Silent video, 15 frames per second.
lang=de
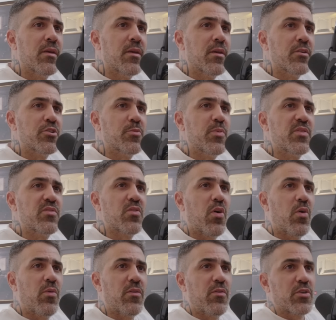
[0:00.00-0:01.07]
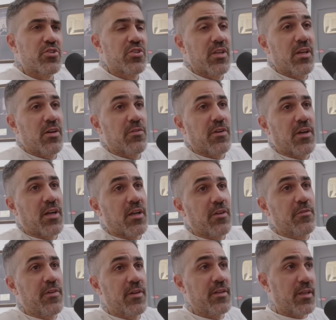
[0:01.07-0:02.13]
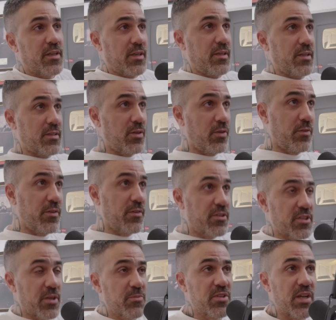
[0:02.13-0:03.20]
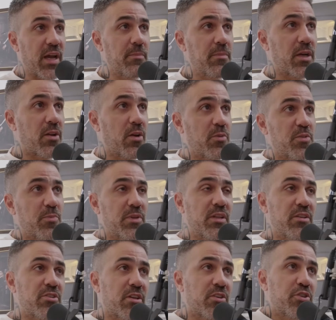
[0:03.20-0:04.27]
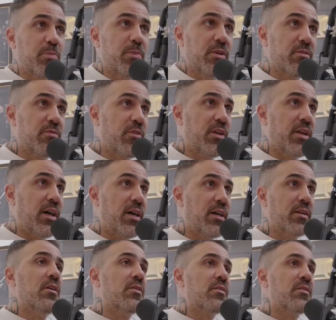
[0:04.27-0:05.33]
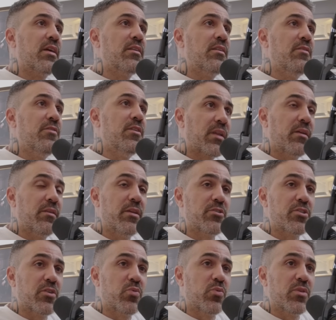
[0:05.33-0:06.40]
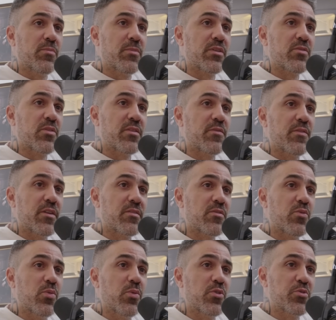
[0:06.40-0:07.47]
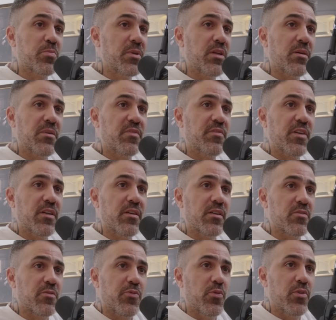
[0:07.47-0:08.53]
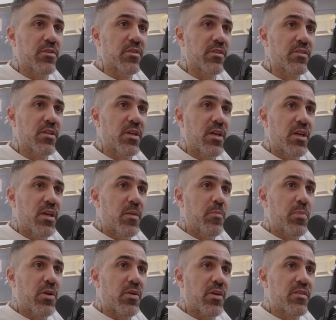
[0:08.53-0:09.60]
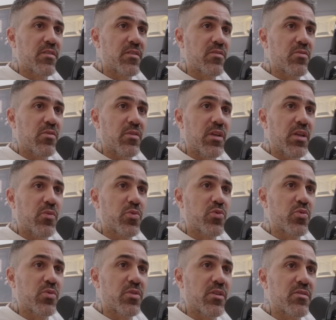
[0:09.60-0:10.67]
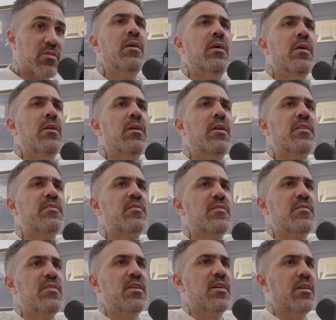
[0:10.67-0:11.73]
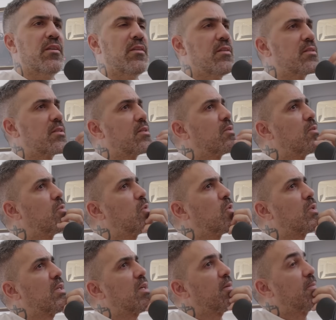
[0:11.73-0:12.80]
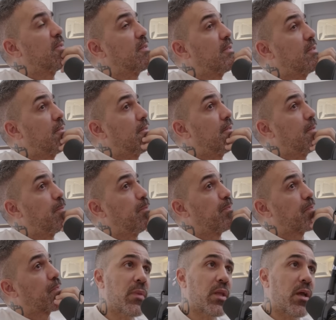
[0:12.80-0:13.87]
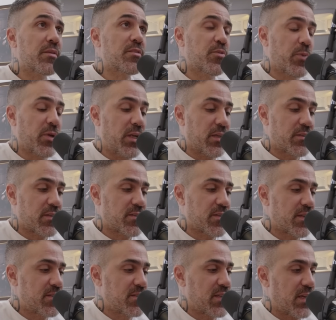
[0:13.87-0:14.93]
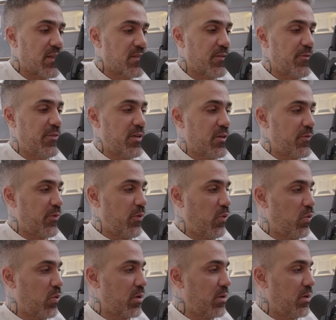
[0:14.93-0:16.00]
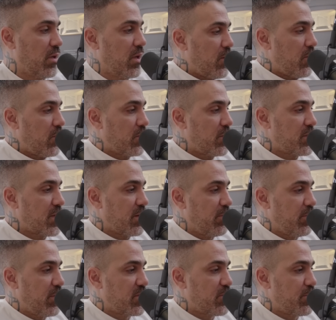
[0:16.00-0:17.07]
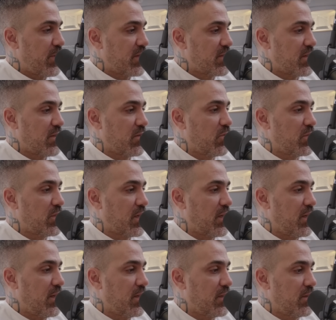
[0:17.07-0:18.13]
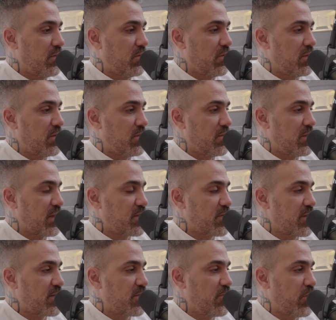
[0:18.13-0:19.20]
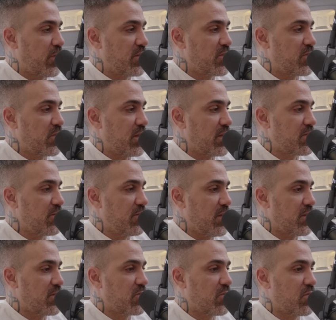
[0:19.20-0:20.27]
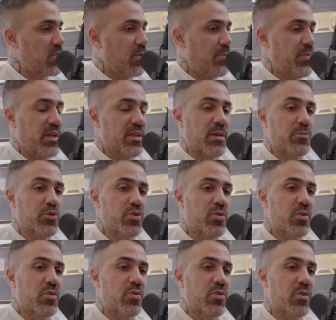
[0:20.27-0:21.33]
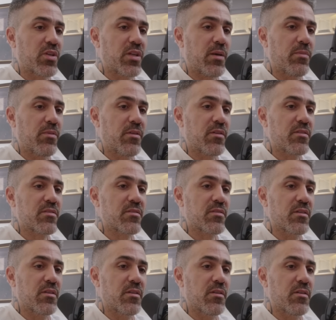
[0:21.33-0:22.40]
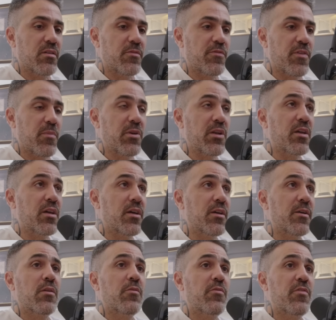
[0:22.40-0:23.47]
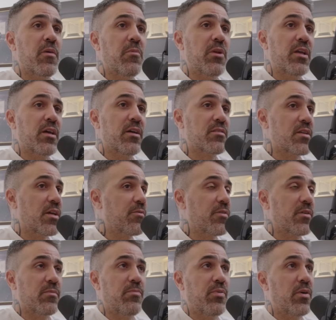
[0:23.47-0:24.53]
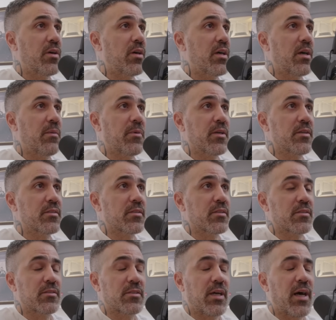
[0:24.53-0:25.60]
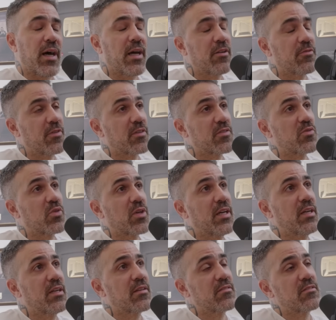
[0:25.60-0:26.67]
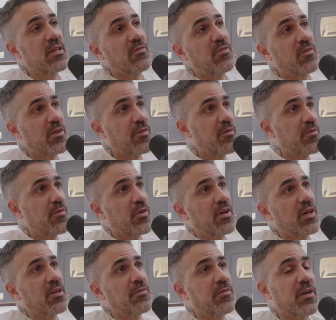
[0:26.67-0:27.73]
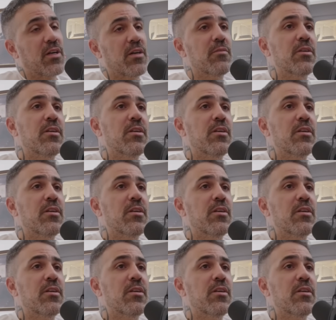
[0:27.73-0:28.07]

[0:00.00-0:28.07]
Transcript: Spielst du Overwatch? Nee, auf gar keinen Fall, Digga. Alter, Overwatch habe ich einmal, glaube ich, mit Deja gespielt vor Jahren. Und dann nie wieder. Deja tut immer so, als wäre das ein cooles Spiel, aber bei, also fühle ich nicht. Bin auch jetzt nicht so ein Ego-Shooter und so. Letzte Serie, die ich geguckt habe, ähm, also ich bin in letzter Zeit sehr, sehr viel geflogen. Und ich habe mir so ein paar Sachen runtergeladen und das, was ich wirklich so jetzt wieder so komplett am Stück geguckt habe, ist äh, Family Guy. Family Guy ist einfach, boah, Hammer, Alter. Einfach so geil, dass ich einfach wieder von vorne angefangen habe.